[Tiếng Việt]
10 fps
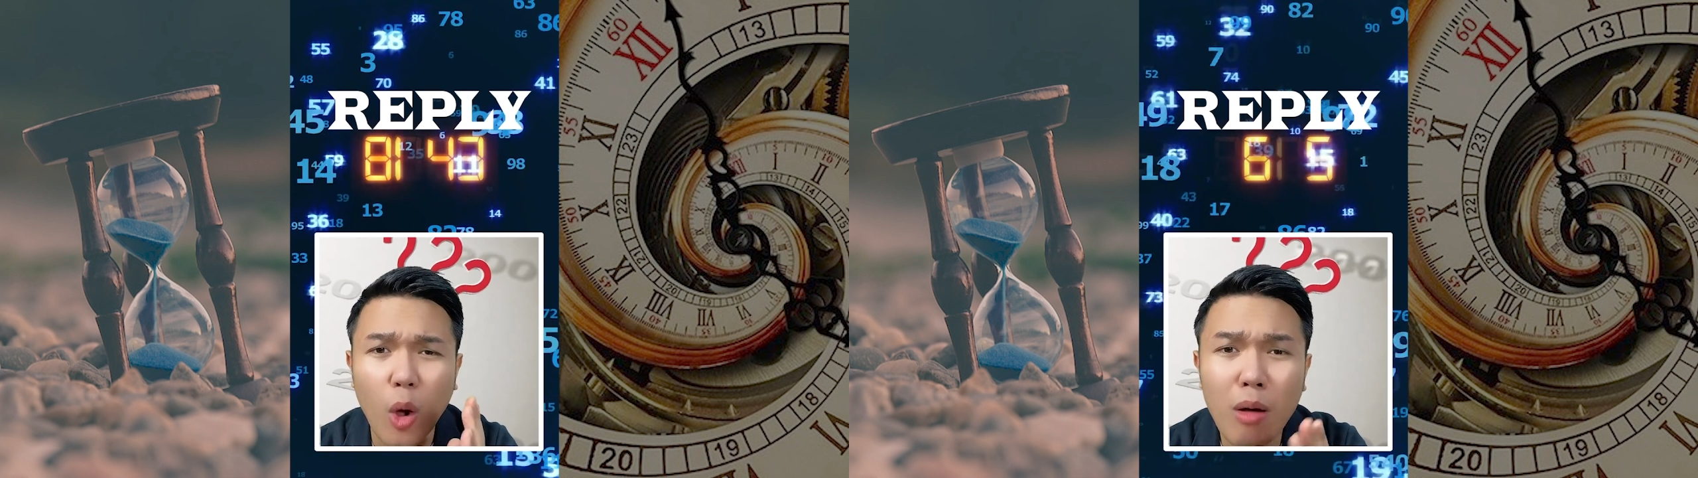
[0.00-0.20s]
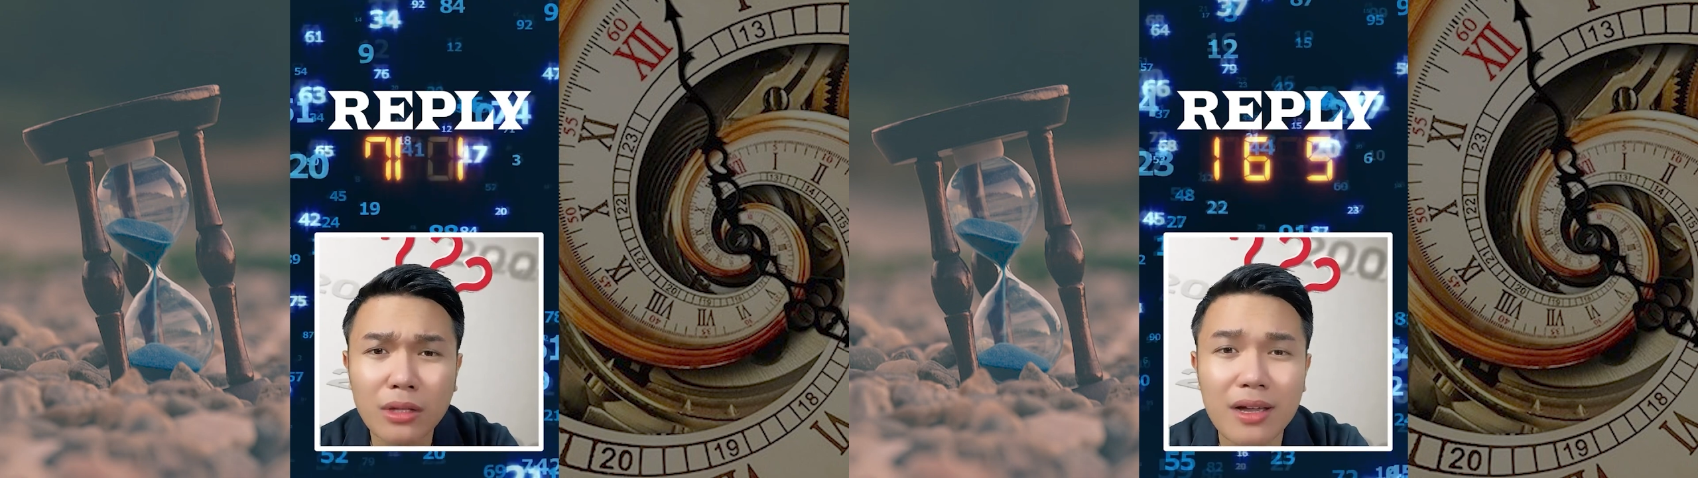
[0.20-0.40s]

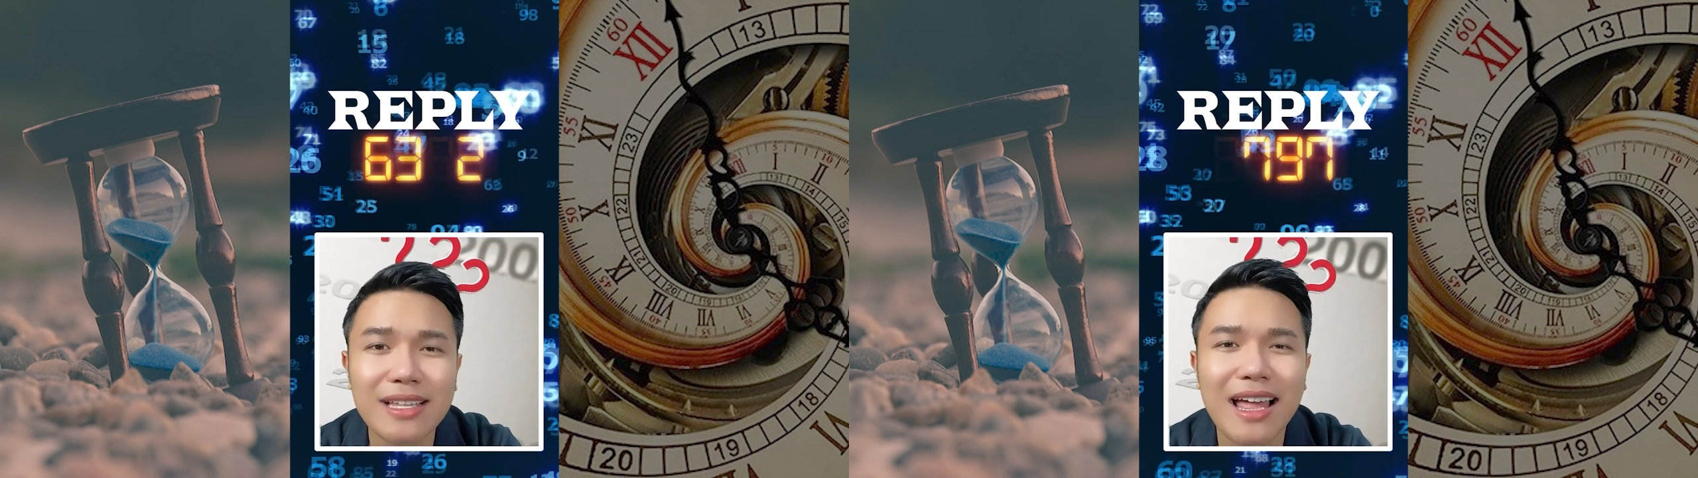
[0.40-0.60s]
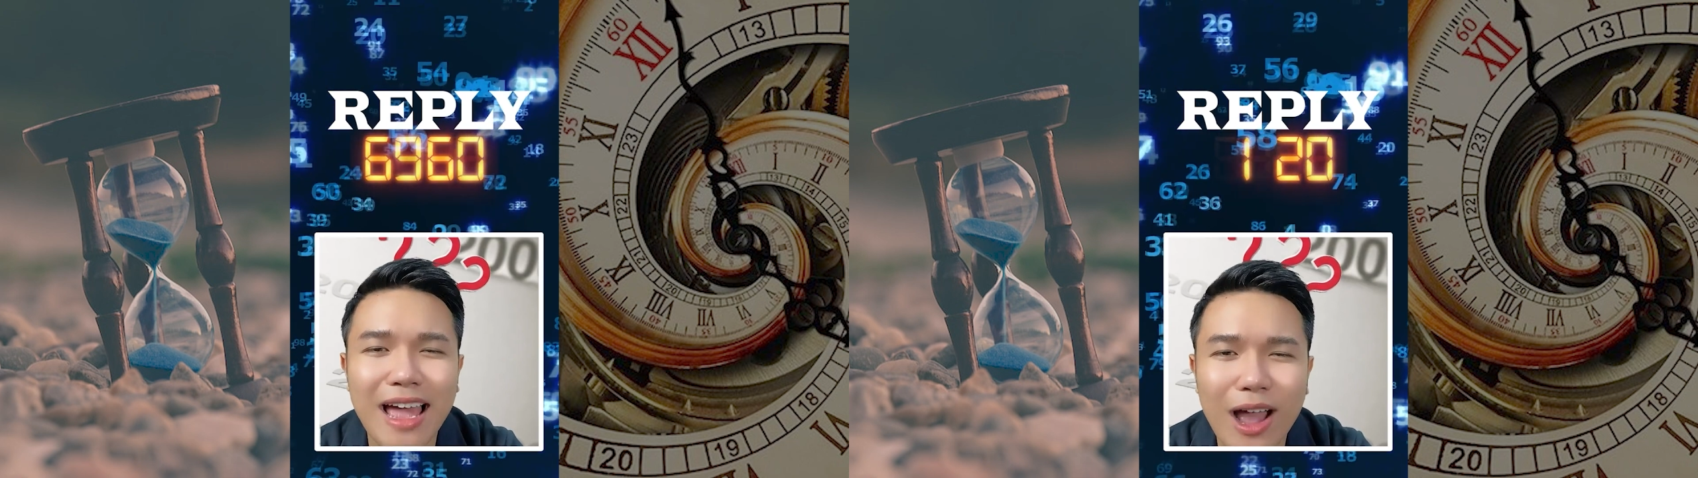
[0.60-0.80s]
mốc thời
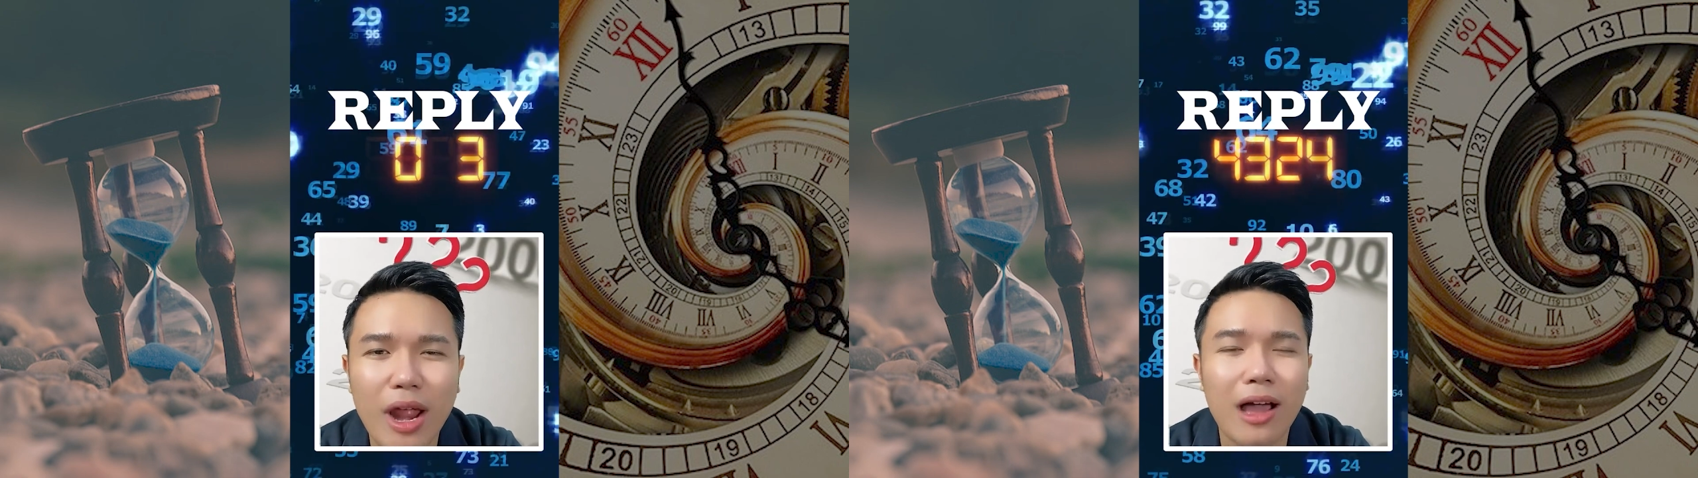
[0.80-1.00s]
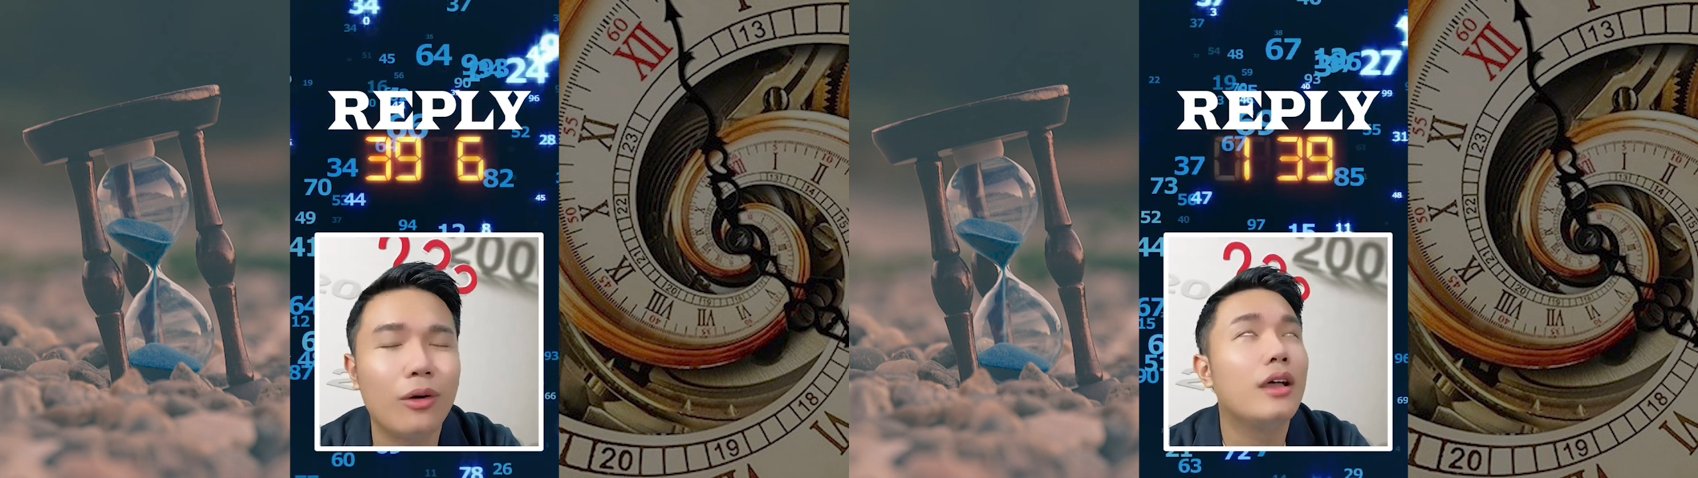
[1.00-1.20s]
gian nào
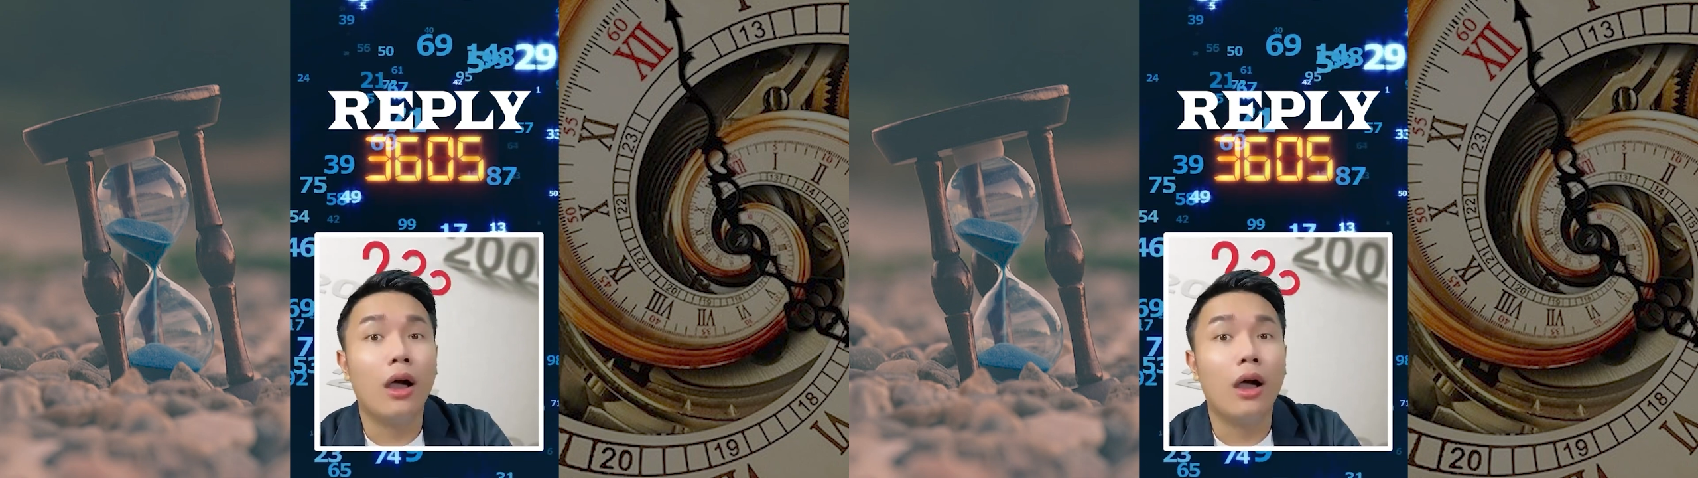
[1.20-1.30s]
nào.